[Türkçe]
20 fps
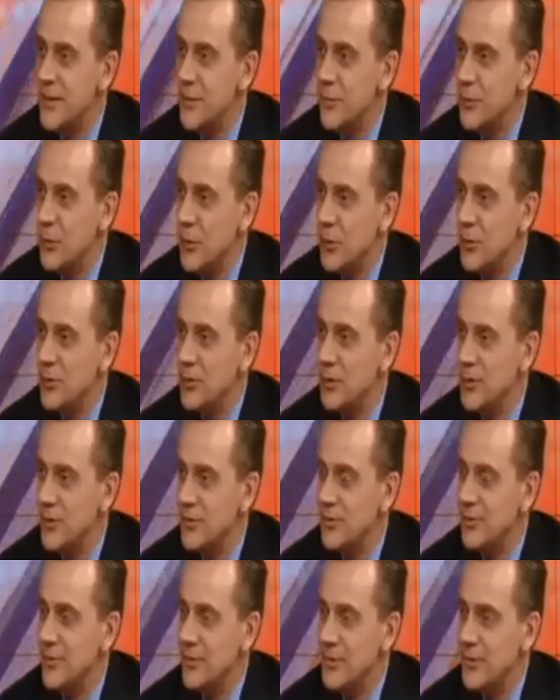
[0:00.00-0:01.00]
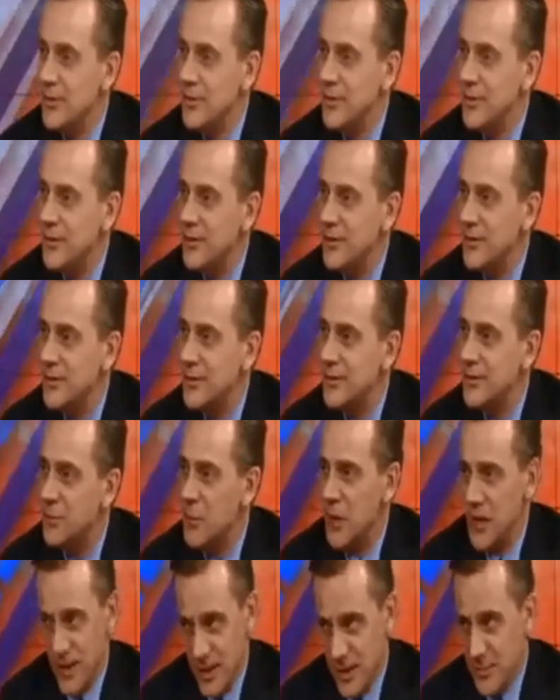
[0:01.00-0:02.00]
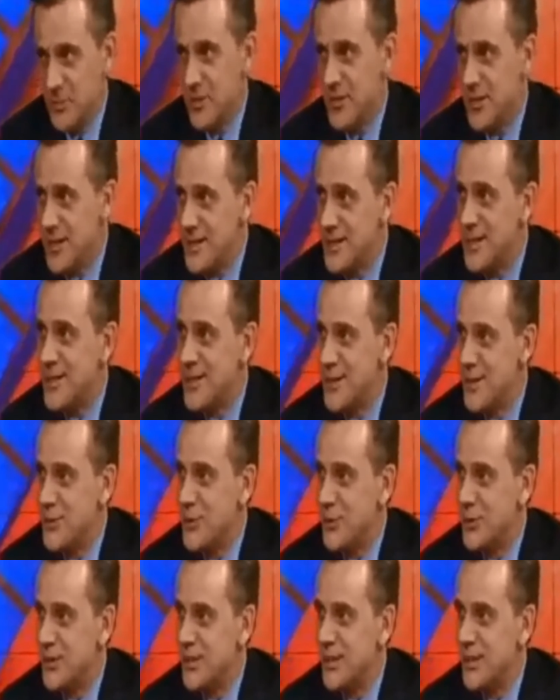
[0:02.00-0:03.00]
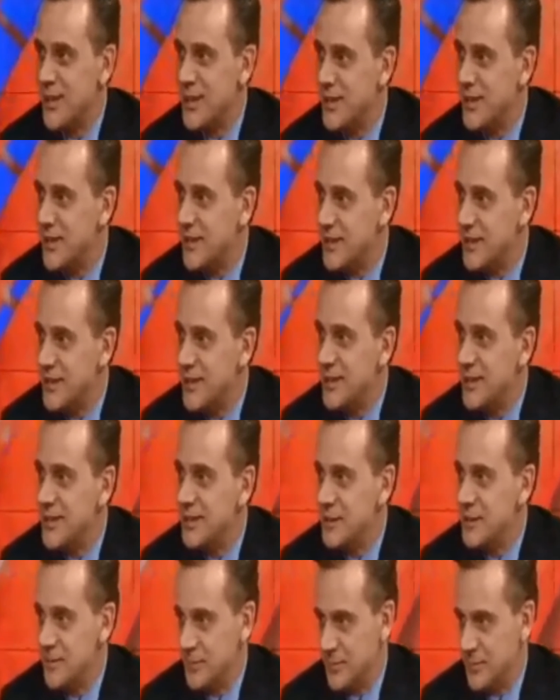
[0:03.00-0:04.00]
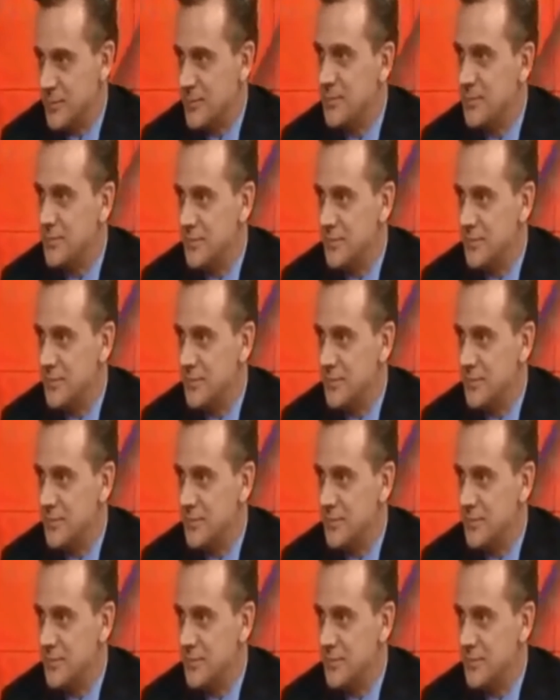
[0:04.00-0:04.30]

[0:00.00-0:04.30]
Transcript: Sayın Davutoğlu'nun e, bayağı bir siyasetçiydi orada da. Tabii tabii yani